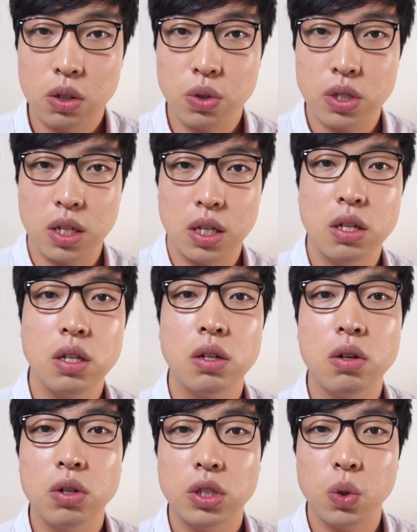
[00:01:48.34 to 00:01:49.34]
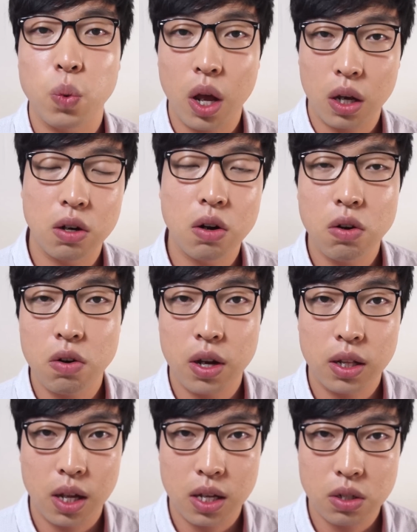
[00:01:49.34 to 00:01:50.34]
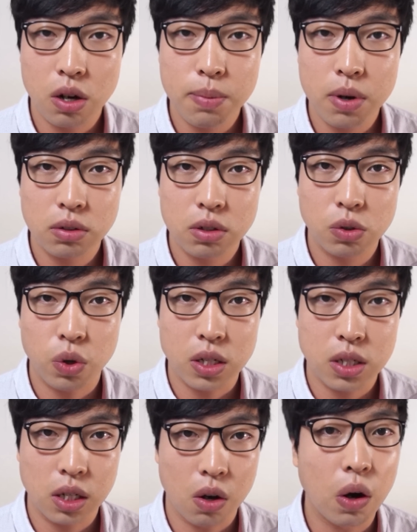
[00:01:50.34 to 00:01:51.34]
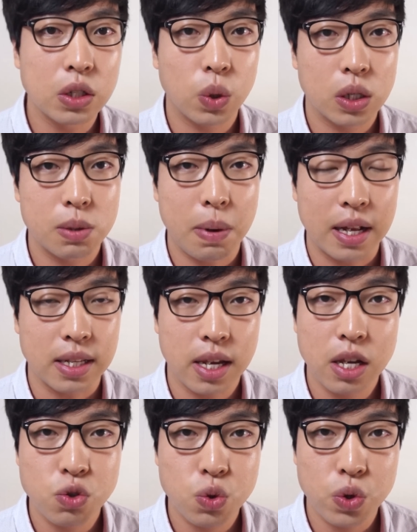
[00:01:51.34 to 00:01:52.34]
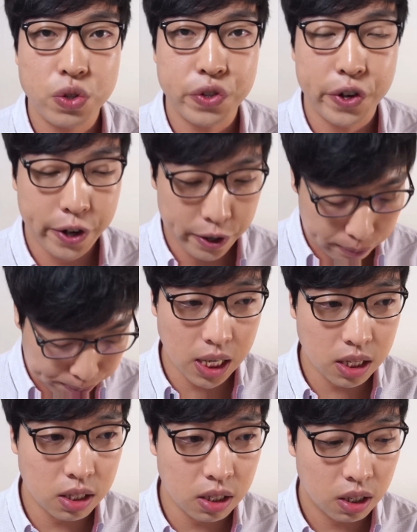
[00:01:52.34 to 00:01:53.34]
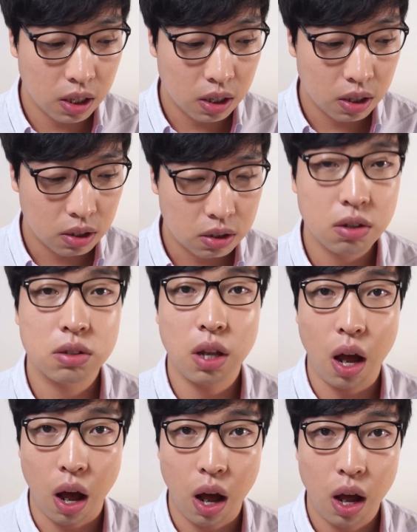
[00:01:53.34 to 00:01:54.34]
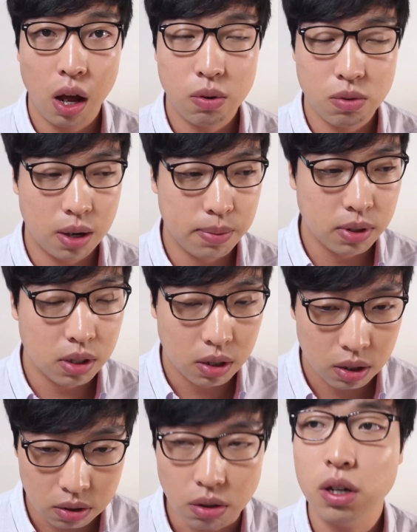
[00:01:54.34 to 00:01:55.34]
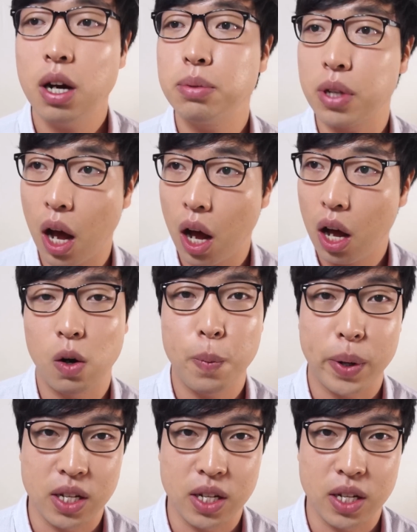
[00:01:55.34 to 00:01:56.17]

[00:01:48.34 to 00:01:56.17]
그리고 이제 이것이 왜 그런 거에 대한 설명들을 굉장히 영화 속에서 많이 해주고 있어요. 얘네들이 그렇다고 하면 그런가 보다 라고